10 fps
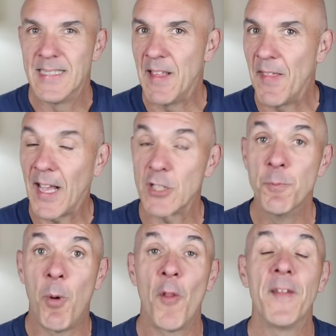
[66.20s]
Si dedicas
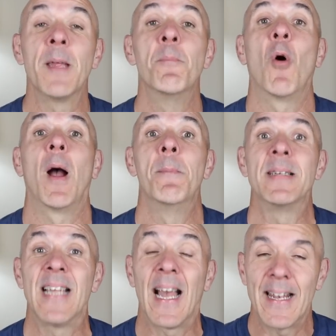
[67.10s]
un poco de tiempo a
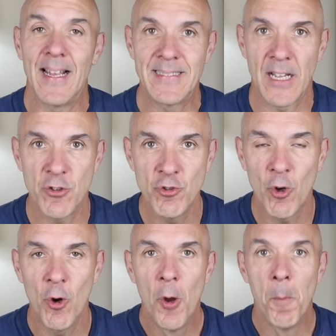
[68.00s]
investigar este
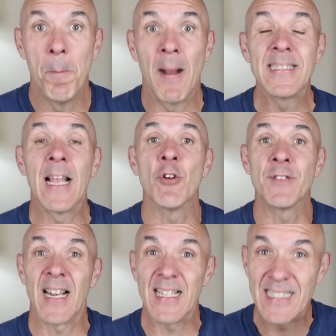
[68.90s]
asunto, vas a
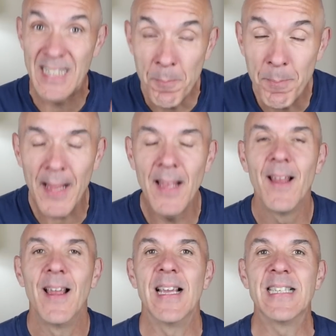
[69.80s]
encontrar siempre
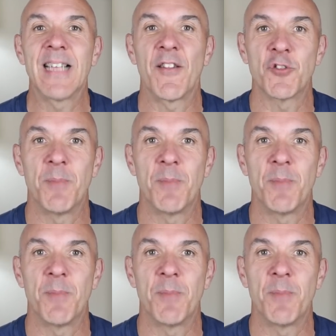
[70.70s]
estas dos